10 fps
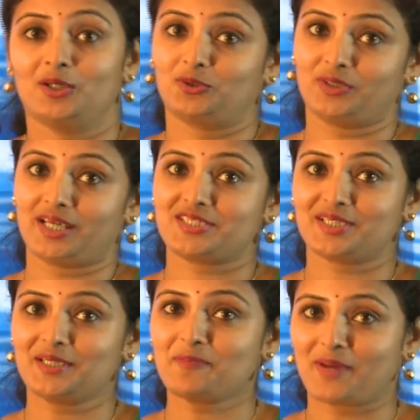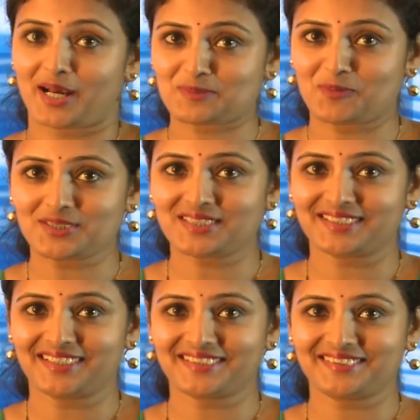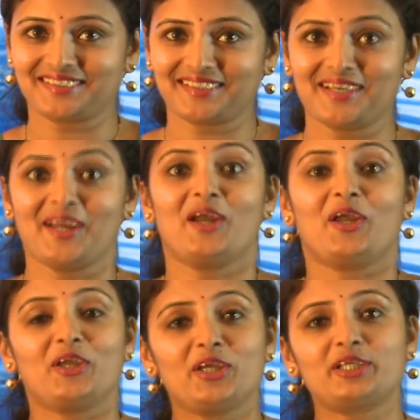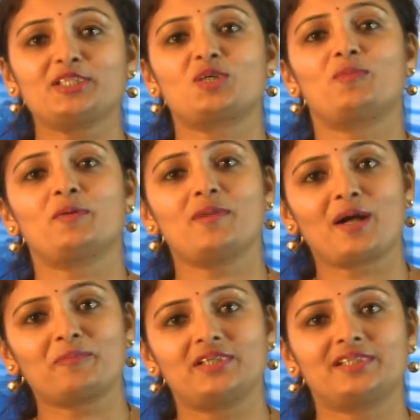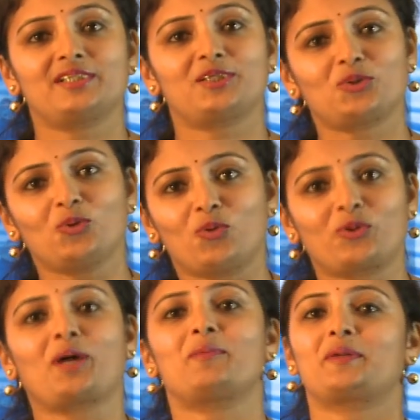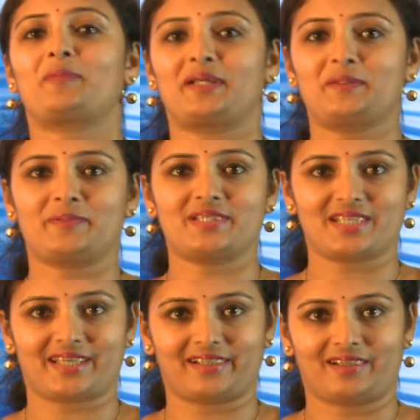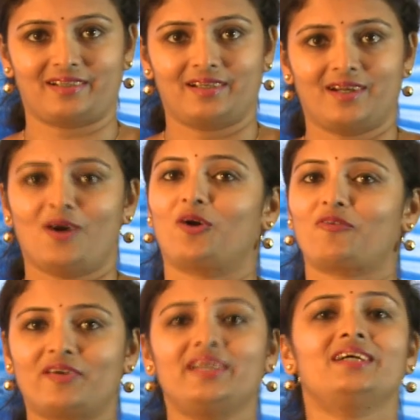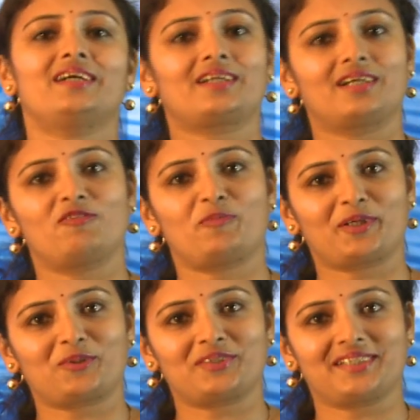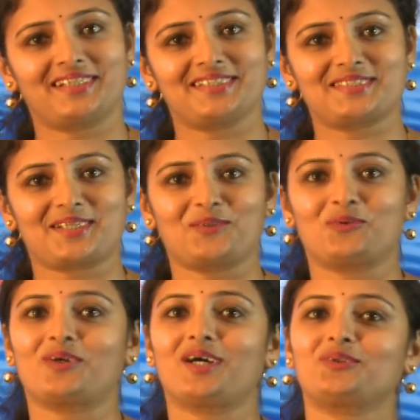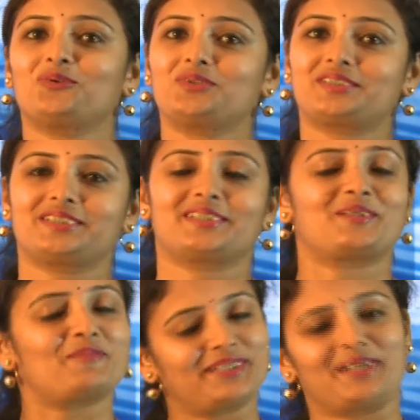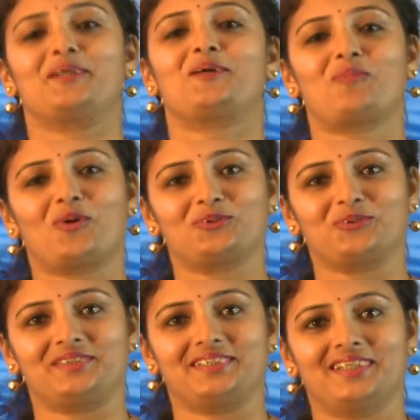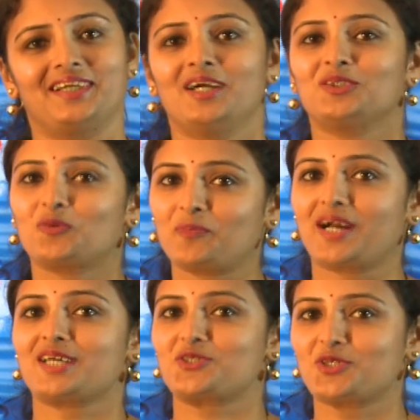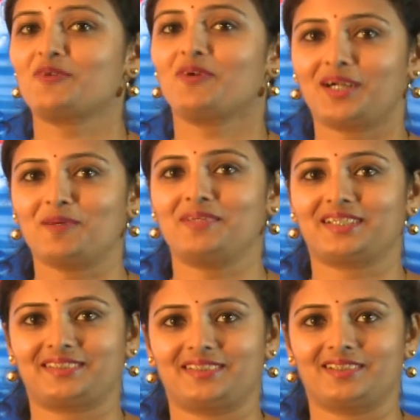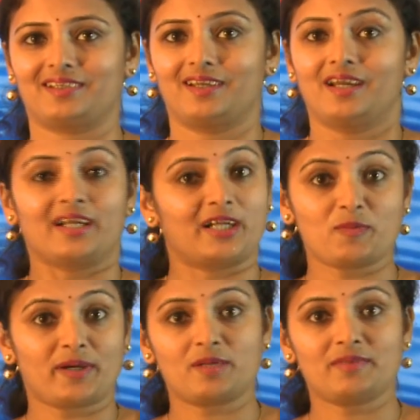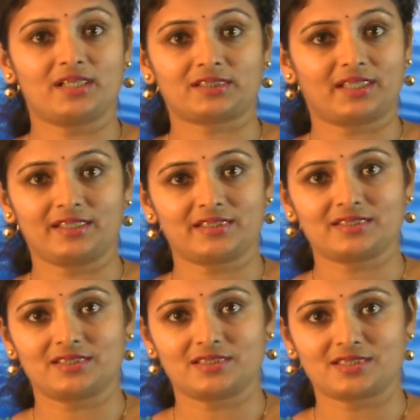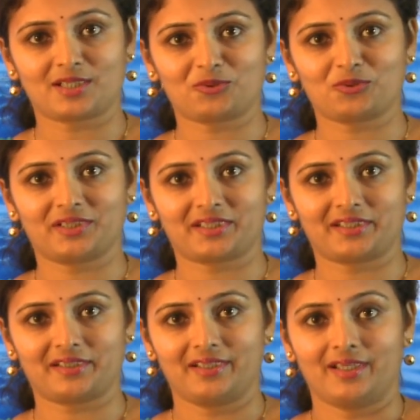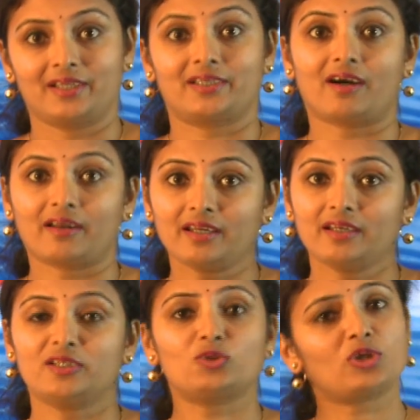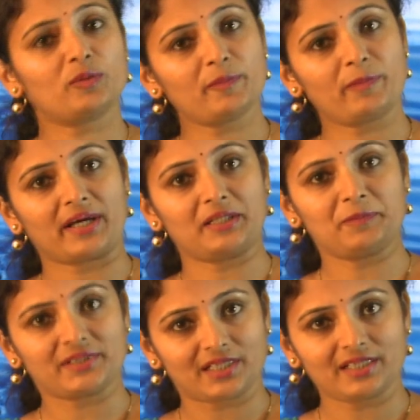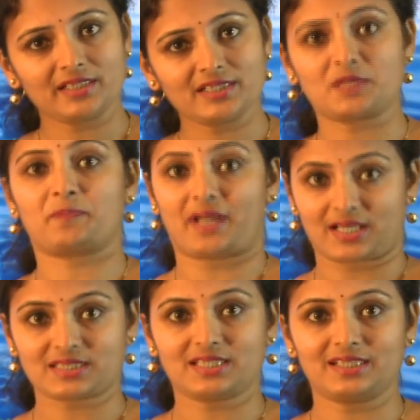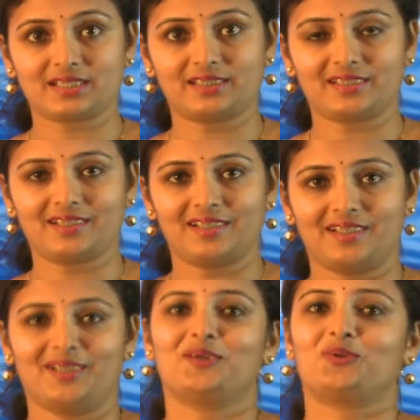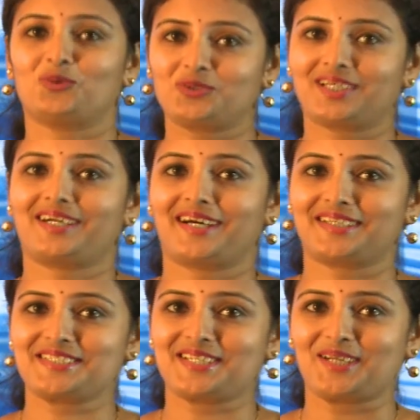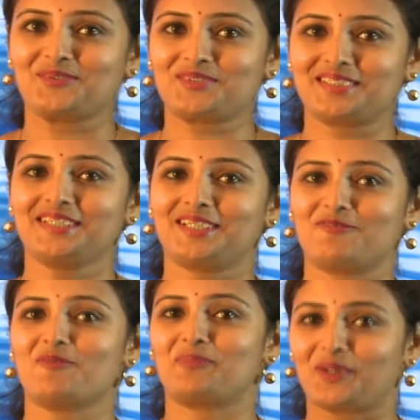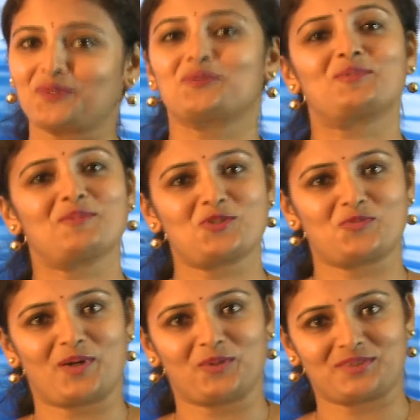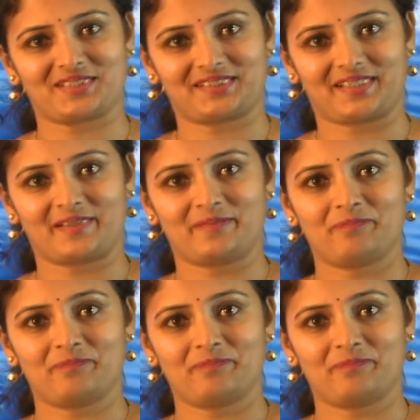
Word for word: तो नेचुरली प्यास बहुत ज्यादा लगती है एक ही समय में आप देखेंगे तो लोटा भर पानी पी जाएगा और वहीं अगर कफ प्रकृति का इंसान होगा तो उसके शरीर में ठंडक बहुत होती है तो प्यास जो है वो कम लगती है कई बार हमें लगता है ना किसी इंसान को देखकर कि अरे ये तो कभी पानी पीता ही नहीं इसे प्यास नहीं लगती है तो उसका कारण शायद उसकी कफ प्रकृति में छुपा हो सकता है